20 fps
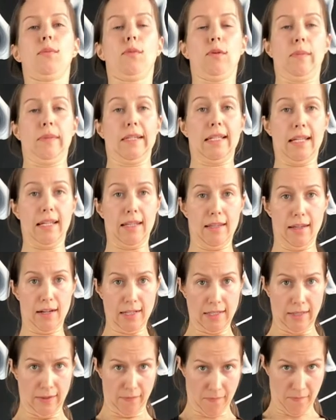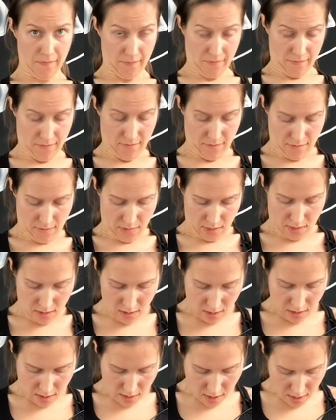Последний раз.
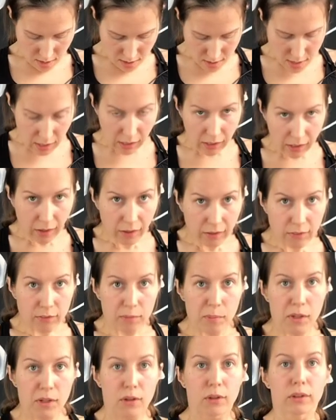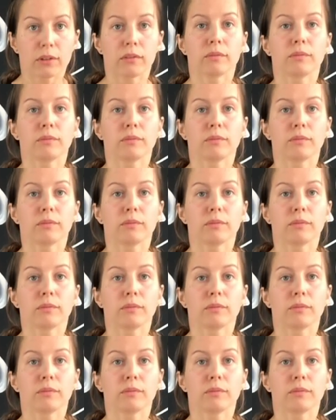Ныряем вперед.